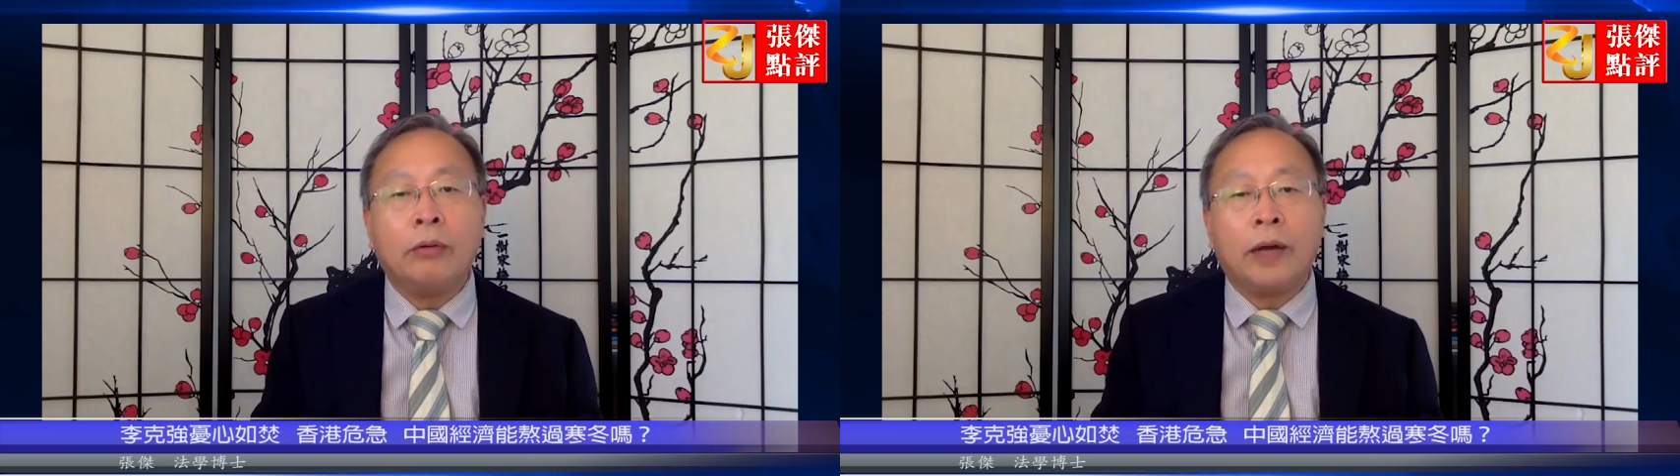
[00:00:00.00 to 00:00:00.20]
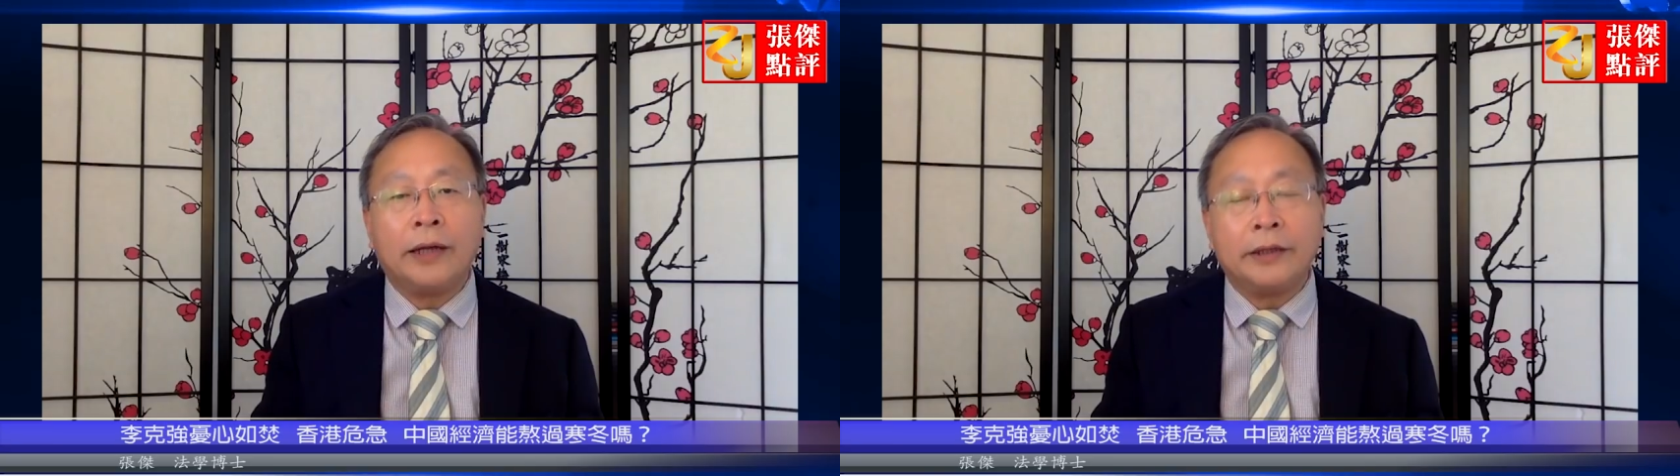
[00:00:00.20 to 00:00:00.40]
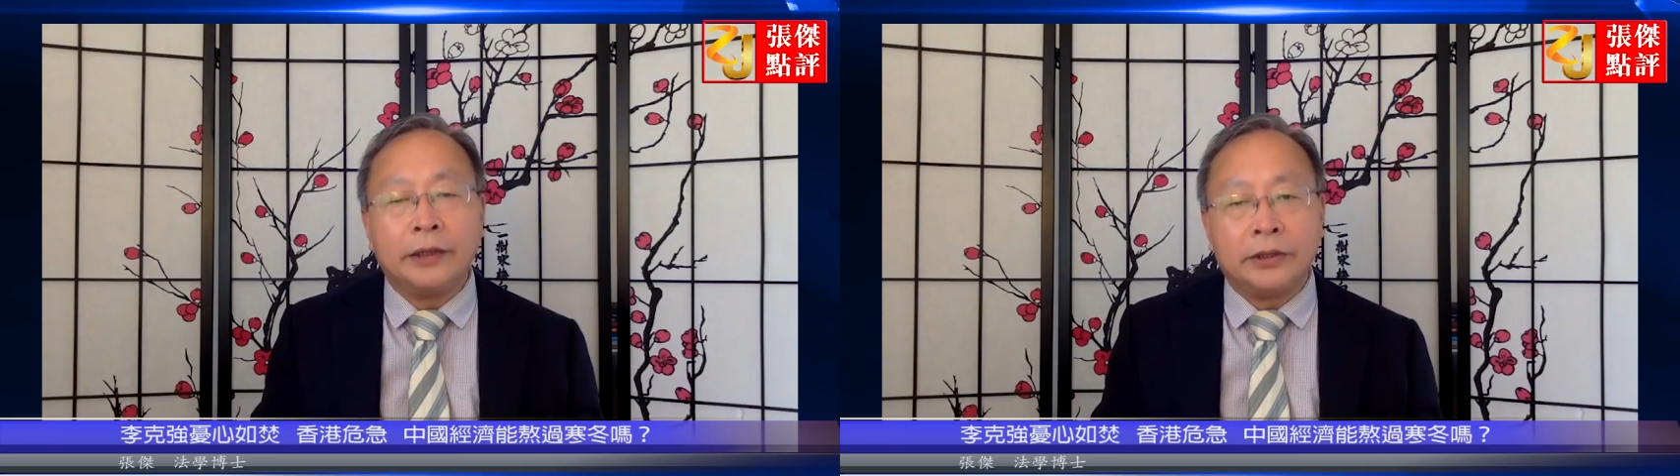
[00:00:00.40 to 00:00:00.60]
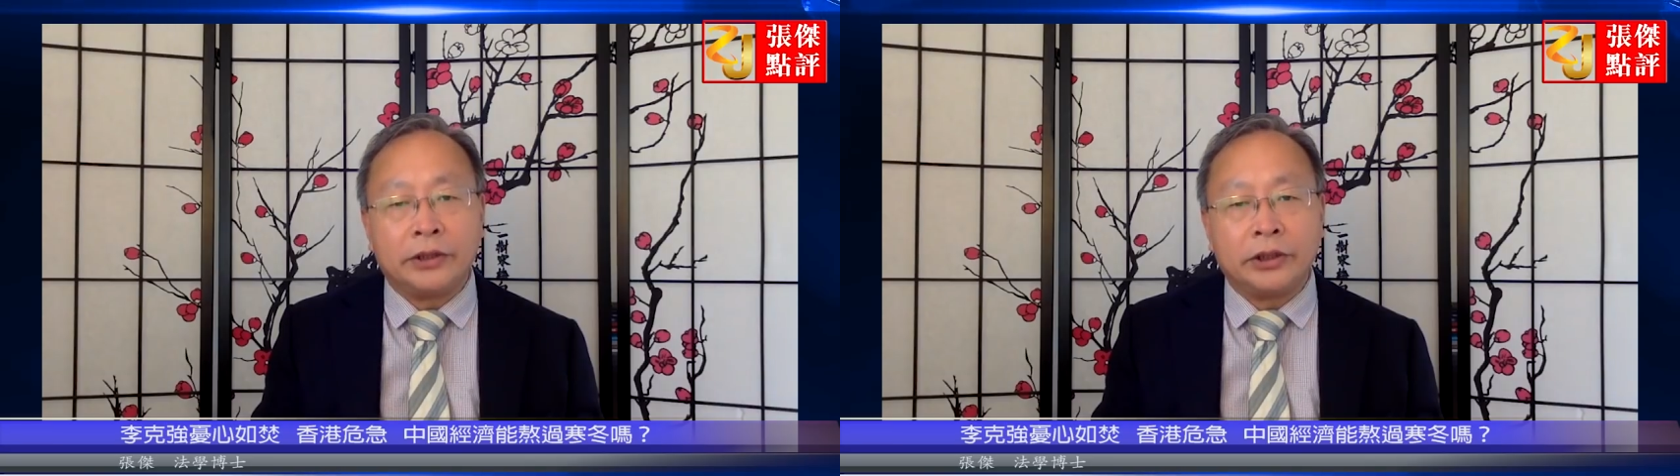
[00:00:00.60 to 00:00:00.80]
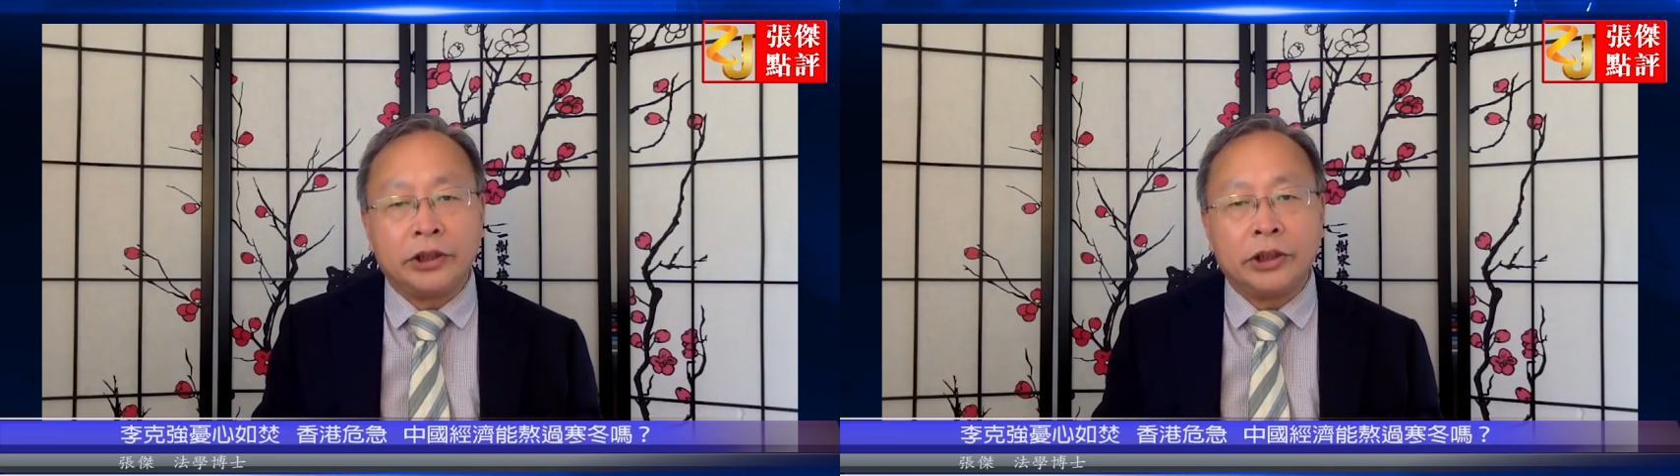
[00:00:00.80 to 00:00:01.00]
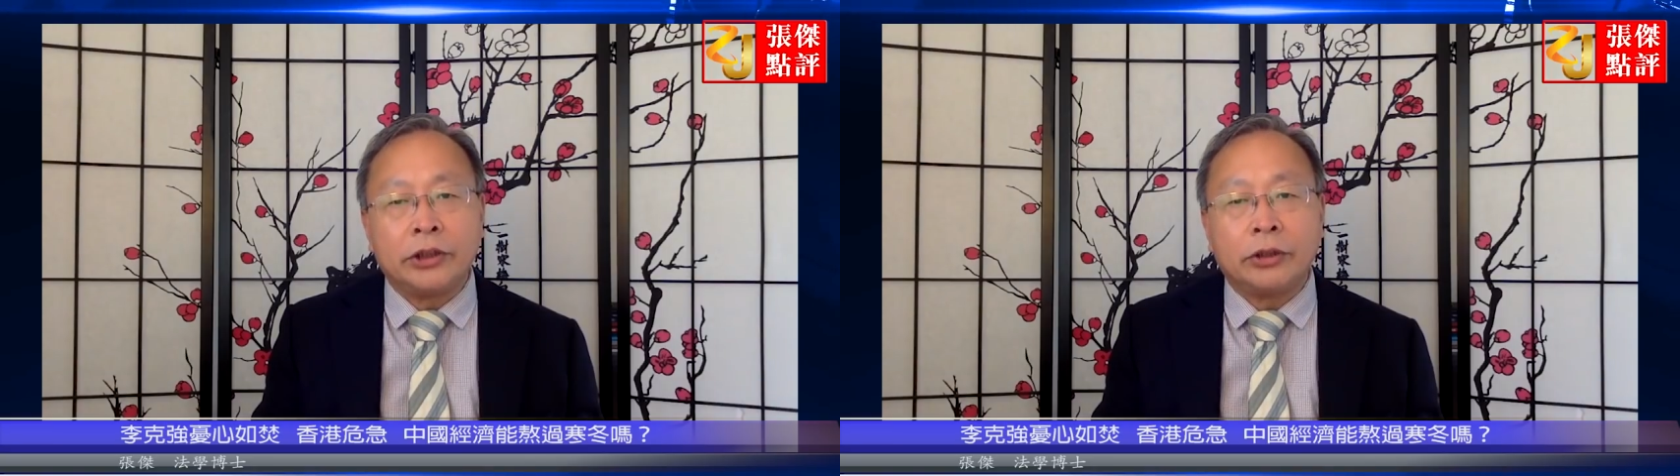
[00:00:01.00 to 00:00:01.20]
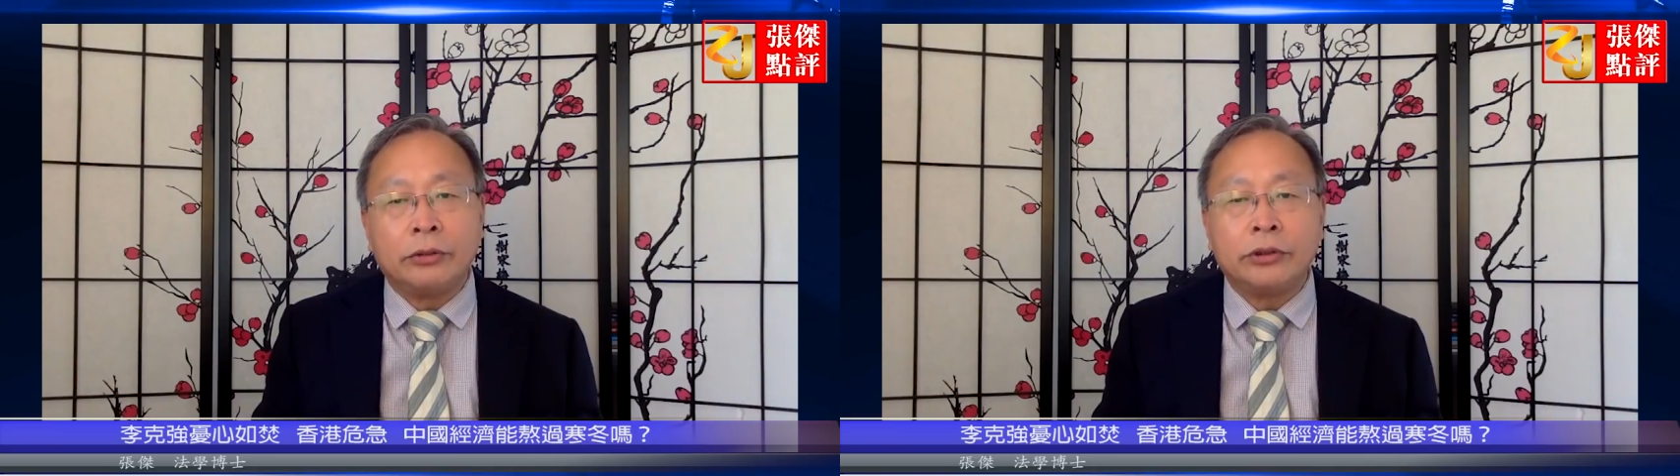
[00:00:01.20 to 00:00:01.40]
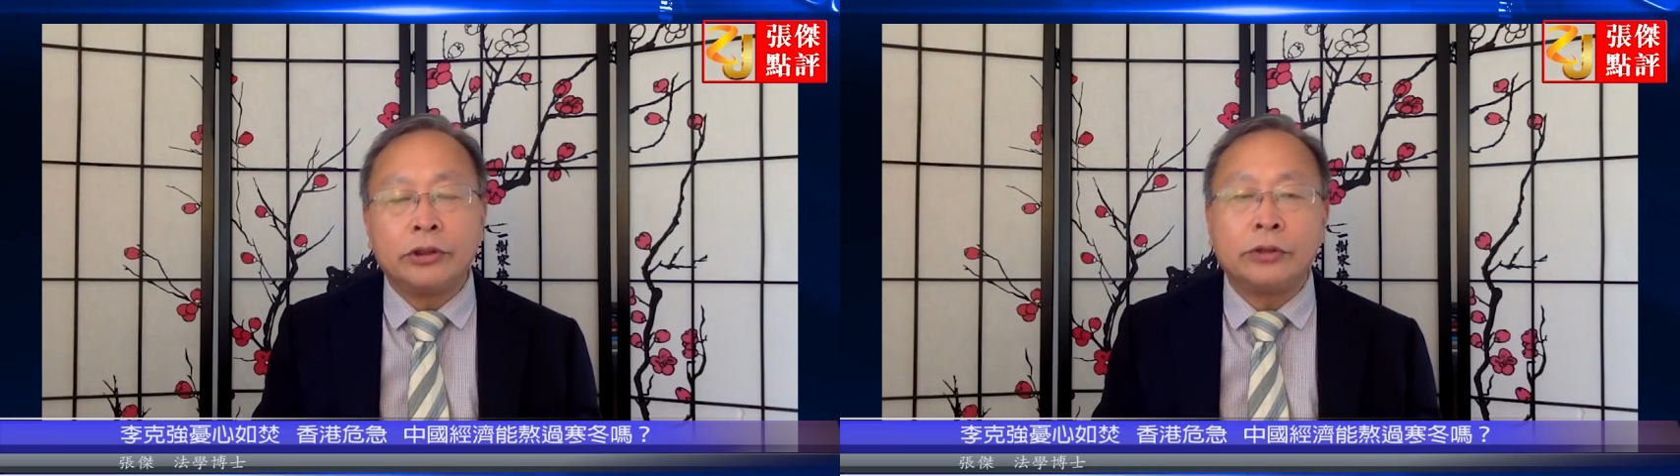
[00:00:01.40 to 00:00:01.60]
外地直接
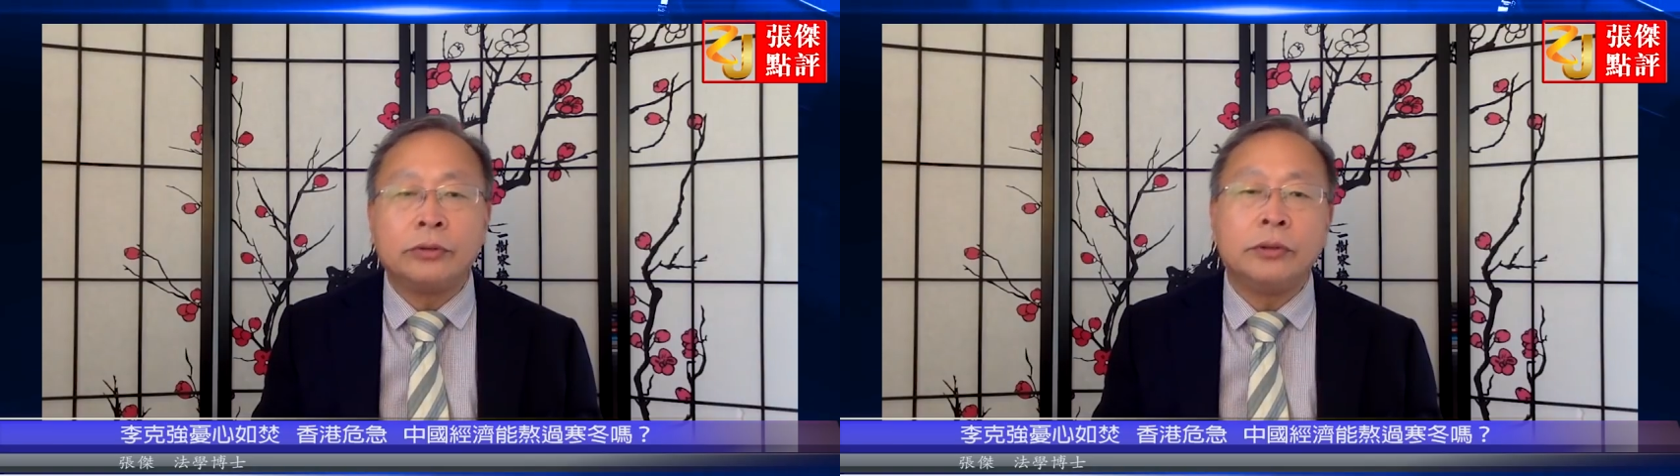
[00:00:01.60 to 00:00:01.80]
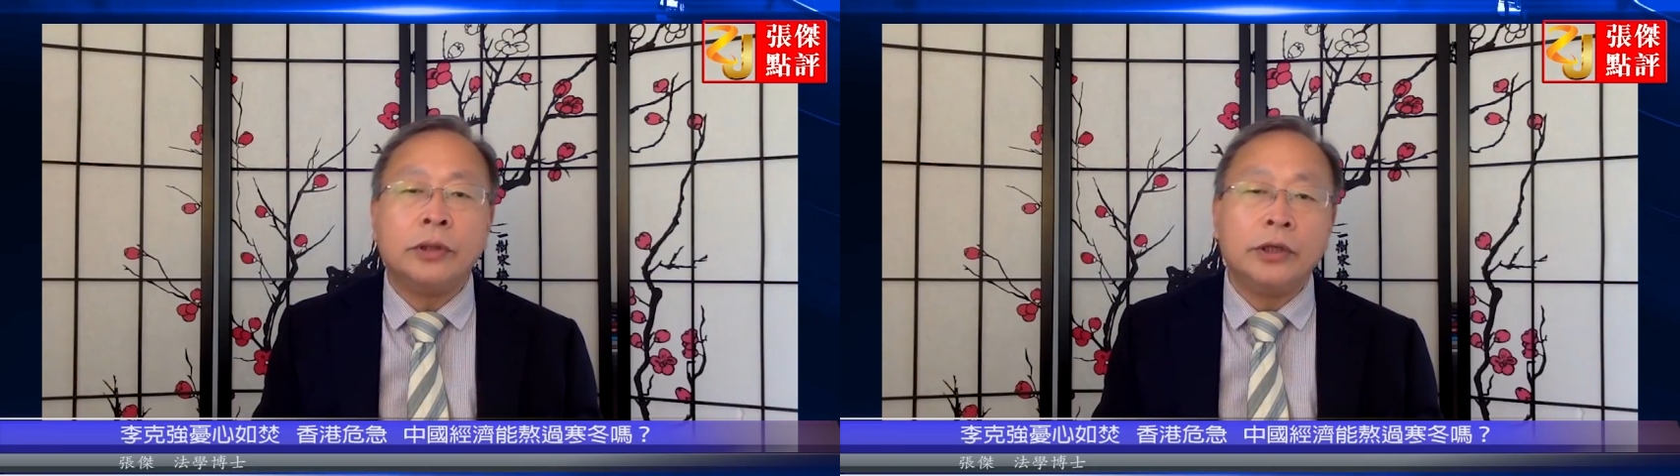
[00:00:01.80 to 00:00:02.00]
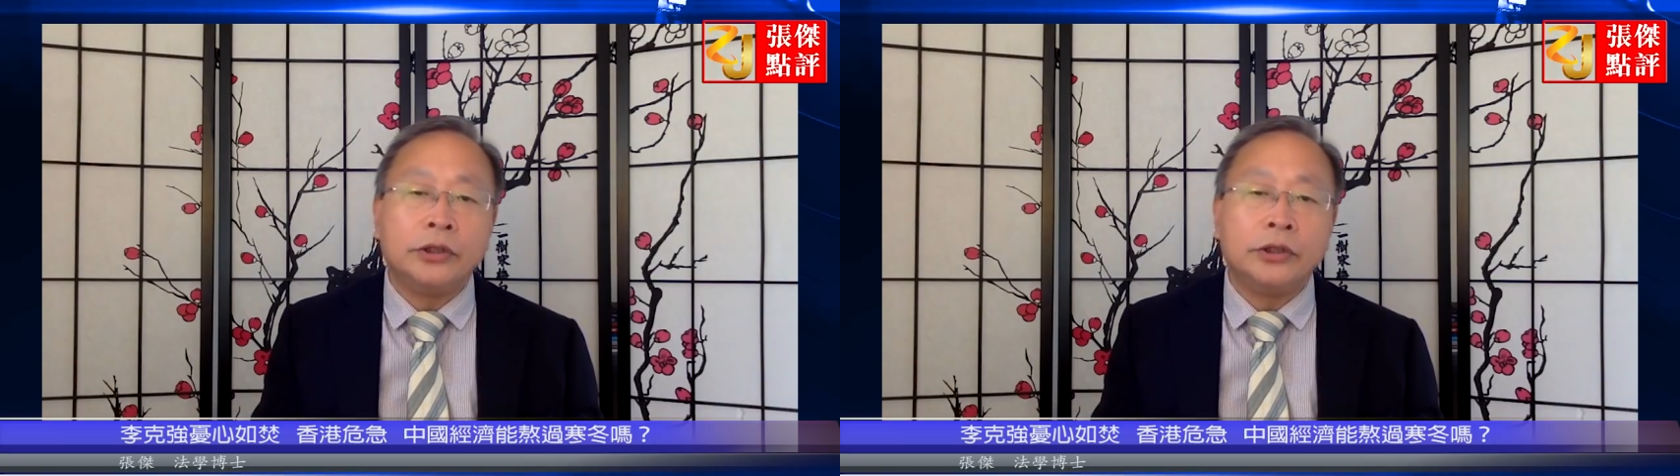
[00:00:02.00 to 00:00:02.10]
投资中，